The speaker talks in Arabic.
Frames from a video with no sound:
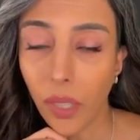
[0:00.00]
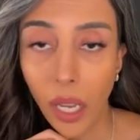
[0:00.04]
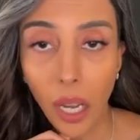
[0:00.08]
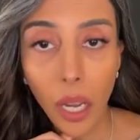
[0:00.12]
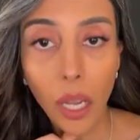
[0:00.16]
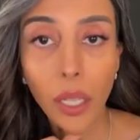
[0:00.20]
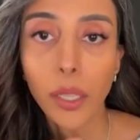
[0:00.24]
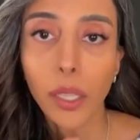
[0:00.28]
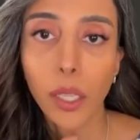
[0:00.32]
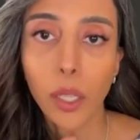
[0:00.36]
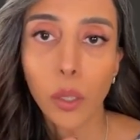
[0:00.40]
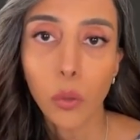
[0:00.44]

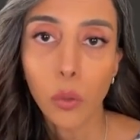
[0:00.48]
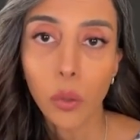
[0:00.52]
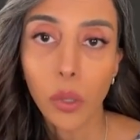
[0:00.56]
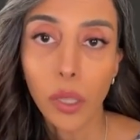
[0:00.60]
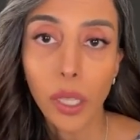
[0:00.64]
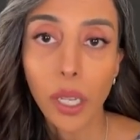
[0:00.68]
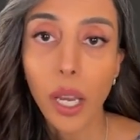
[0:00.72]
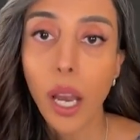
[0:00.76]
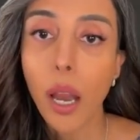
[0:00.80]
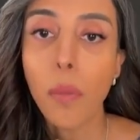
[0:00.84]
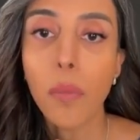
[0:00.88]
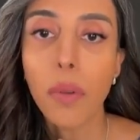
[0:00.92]
خلنا
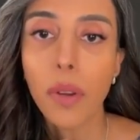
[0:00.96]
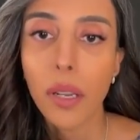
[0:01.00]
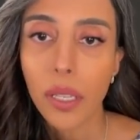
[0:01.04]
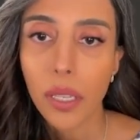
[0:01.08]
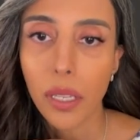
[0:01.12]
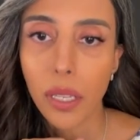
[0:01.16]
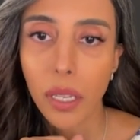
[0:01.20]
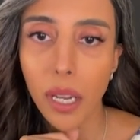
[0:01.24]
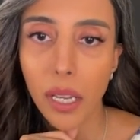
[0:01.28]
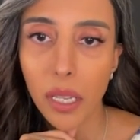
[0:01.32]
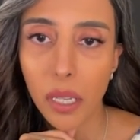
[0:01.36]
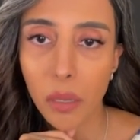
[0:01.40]
نقول لك
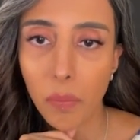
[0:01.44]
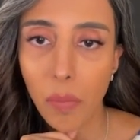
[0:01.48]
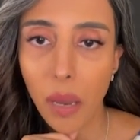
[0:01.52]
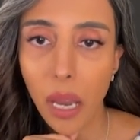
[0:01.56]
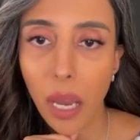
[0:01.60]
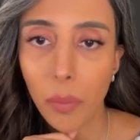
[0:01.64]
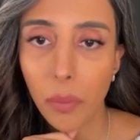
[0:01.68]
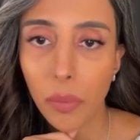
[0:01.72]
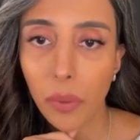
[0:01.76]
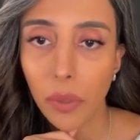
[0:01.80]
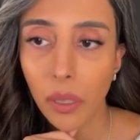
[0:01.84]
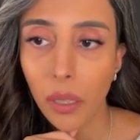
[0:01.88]
أبرز
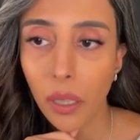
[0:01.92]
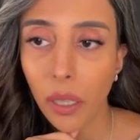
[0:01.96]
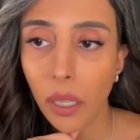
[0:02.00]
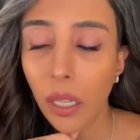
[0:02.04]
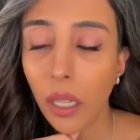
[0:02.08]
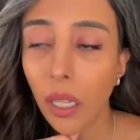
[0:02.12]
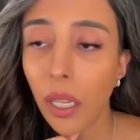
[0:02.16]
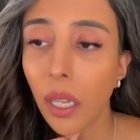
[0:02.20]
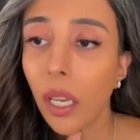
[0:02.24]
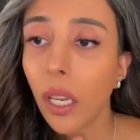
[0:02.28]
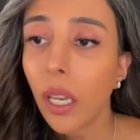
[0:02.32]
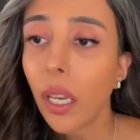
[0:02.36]
الأسباب
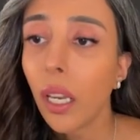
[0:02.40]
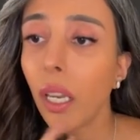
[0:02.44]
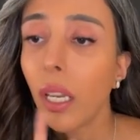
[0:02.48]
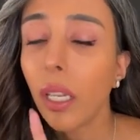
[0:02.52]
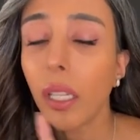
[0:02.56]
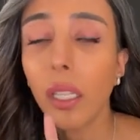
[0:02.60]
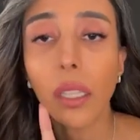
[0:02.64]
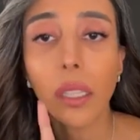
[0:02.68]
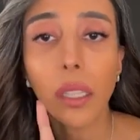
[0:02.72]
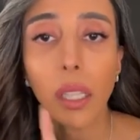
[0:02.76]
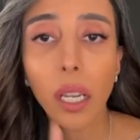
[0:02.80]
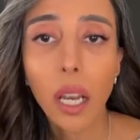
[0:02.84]

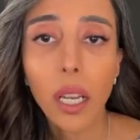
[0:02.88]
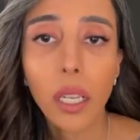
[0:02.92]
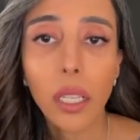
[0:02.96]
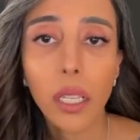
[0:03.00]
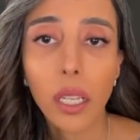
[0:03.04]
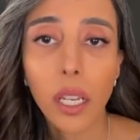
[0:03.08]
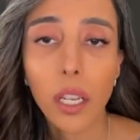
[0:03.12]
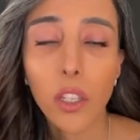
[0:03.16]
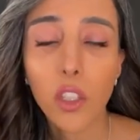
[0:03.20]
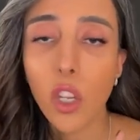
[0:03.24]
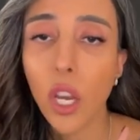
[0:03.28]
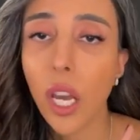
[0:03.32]
اللي
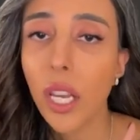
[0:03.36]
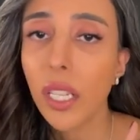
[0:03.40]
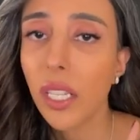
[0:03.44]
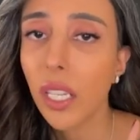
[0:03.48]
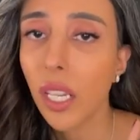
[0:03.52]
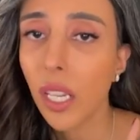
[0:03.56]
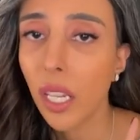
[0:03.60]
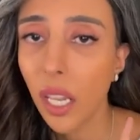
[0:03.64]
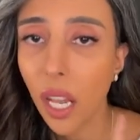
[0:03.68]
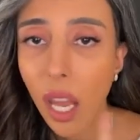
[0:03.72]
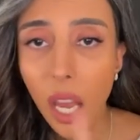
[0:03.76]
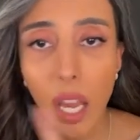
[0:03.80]
تخلي
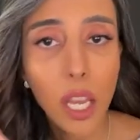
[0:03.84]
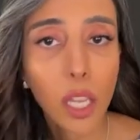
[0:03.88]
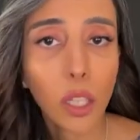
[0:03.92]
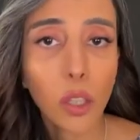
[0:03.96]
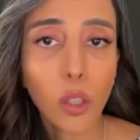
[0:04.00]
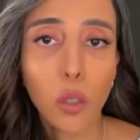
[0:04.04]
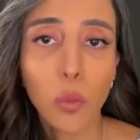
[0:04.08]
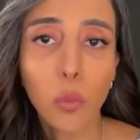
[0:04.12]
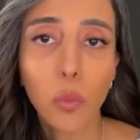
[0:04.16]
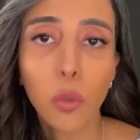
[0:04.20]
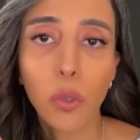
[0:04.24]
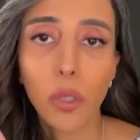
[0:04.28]
الأشخاص لا
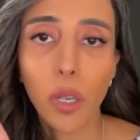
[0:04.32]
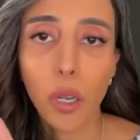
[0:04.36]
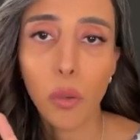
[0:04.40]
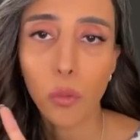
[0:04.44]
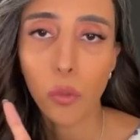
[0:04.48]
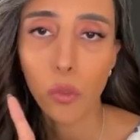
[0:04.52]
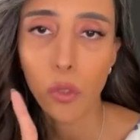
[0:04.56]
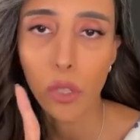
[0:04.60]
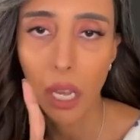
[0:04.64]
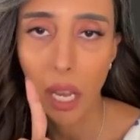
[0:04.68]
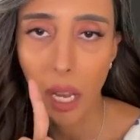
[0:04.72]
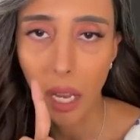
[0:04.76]
يطلبون
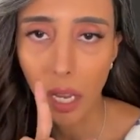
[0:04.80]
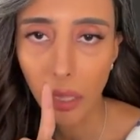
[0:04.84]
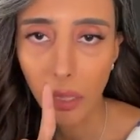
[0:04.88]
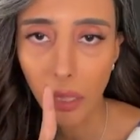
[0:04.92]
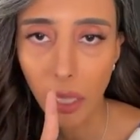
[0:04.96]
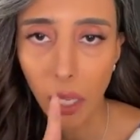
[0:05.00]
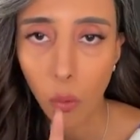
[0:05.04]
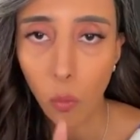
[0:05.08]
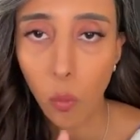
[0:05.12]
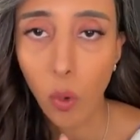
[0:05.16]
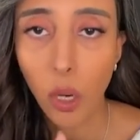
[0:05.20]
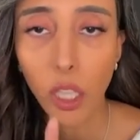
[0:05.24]

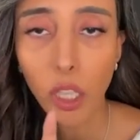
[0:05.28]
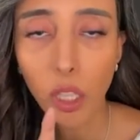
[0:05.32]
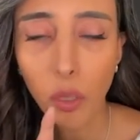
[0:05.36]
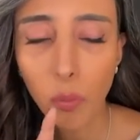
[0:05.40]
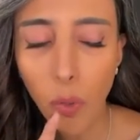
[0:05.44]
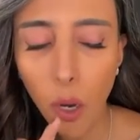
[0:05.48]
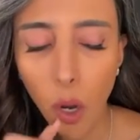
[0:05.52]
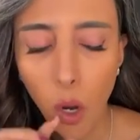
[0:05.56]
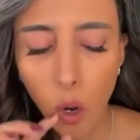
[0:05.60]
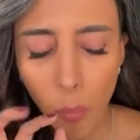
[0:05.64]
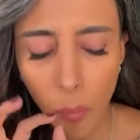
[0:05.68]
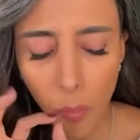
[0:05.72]
المساعدة
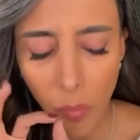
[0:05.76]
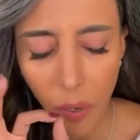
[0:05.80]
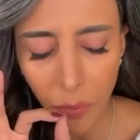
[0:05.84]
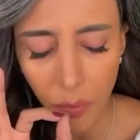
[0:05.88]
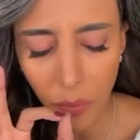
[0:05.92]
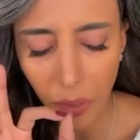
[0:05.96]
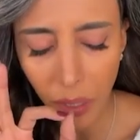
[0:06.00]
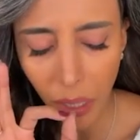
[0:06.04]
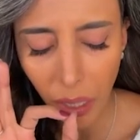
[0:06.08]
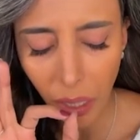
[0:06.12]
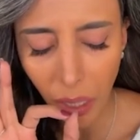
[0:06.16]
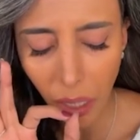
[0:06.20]
وقت ما هم
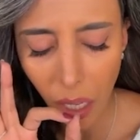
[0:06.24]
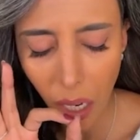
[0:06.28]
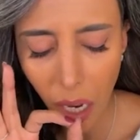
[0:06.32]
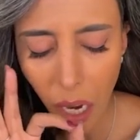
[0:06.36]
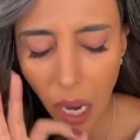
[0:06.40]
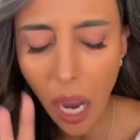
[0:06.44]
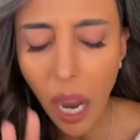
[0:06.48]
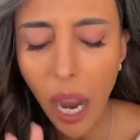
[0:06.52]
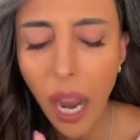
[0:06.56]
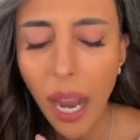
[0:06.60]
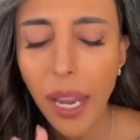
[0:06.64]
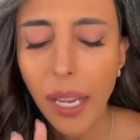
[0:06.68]
في
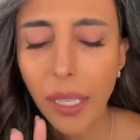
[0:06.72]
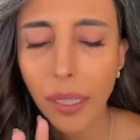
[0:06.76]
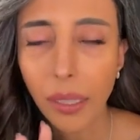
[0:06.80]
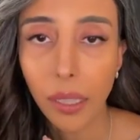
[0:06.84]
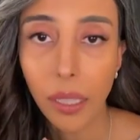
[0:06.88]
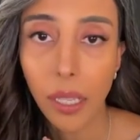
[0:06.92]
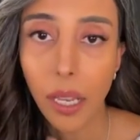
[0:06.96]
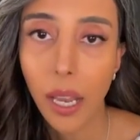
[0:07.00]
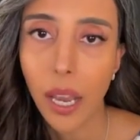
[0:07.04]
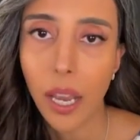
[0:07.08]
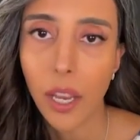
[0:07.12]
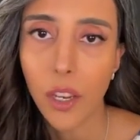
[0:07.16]
غاية
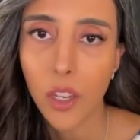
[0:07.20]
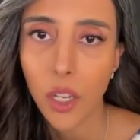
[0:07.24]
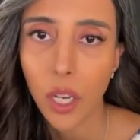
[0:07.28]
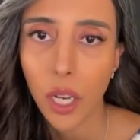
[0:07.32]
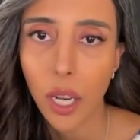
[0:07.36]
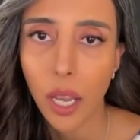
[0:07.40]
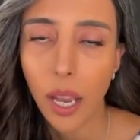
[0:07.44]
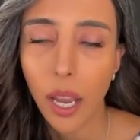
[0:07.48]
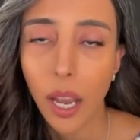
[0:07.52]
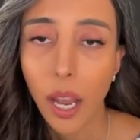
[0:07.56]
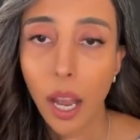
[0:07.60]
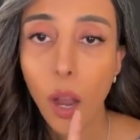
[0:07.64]

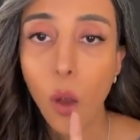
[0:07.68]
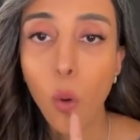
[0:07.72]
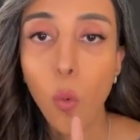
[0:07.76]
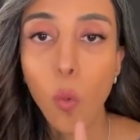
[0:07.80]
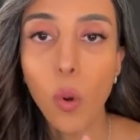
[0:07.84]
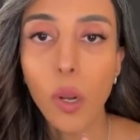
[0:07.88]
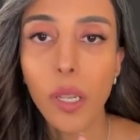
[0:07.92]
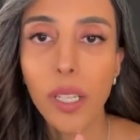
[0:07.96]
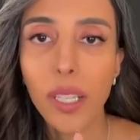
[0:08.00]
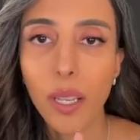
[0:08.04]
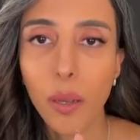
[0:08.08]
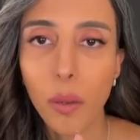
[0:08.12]
الحاجة لها
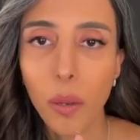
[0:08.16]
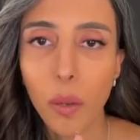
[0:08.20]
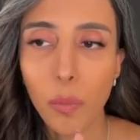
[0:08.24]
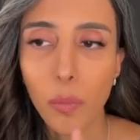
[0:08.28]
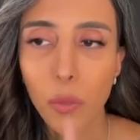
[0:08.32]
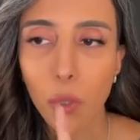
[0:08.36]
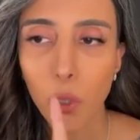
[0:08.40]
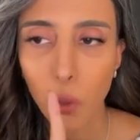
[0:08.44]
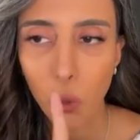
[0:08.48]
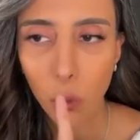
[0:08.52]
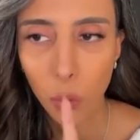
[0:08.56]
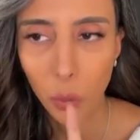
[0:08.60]
أول
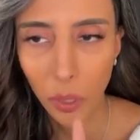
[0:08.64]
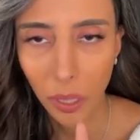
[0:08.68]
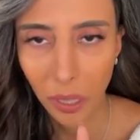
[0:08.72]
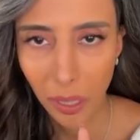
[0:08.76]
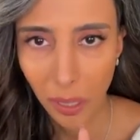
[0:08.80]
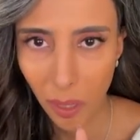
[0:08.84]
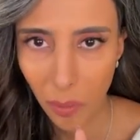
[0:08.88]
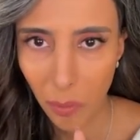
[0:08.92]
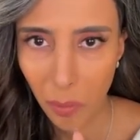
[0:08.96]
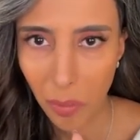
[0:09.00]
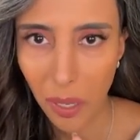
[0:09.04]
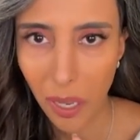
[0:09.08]
سبب شعور
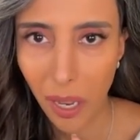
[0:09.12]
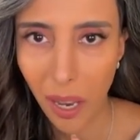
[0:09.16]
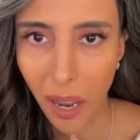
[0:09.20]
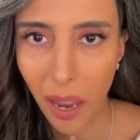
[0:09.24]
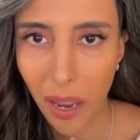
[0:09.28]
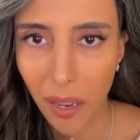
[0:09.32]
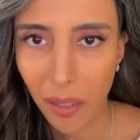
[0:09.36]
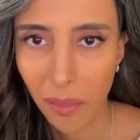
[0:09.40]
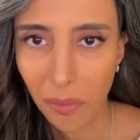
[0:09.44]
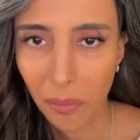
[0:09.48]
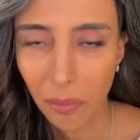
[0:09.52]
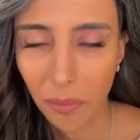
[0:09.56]

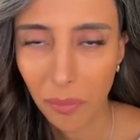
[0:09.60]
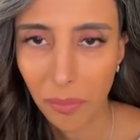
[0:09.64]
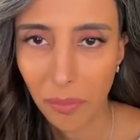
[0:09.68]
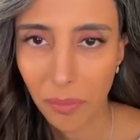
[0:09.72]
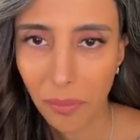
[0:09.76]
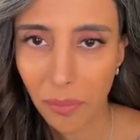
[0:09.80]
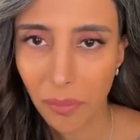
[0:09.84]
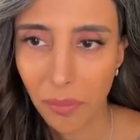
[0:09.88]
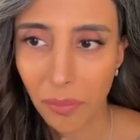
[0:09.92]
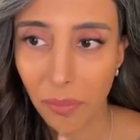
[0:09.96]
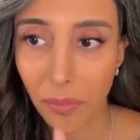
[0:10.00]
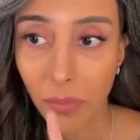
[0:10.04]
الكبرياء
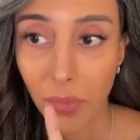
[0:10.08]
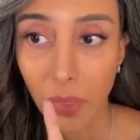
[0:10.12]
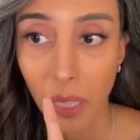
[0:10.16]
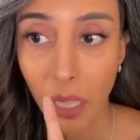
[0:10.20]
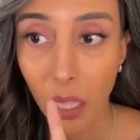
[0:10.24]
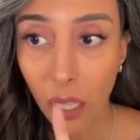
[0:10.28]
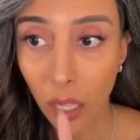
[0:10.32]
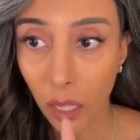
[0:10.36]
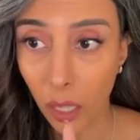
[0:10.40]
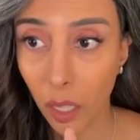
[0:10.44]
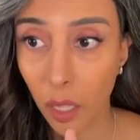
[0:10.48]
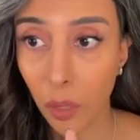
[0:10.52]

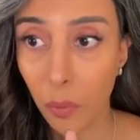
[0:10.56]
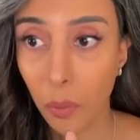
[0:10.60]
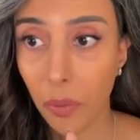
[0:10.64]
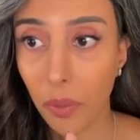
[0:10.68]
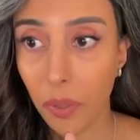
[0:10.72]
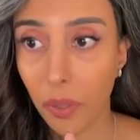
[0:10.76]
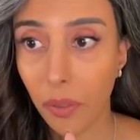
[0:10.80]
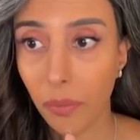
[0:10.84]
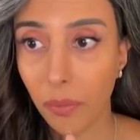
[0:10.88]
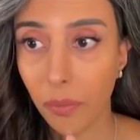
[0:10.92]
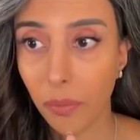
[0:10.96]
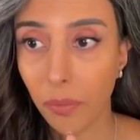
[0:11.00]

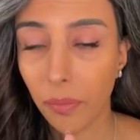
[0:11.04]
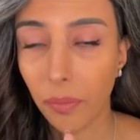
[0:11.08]
الكبر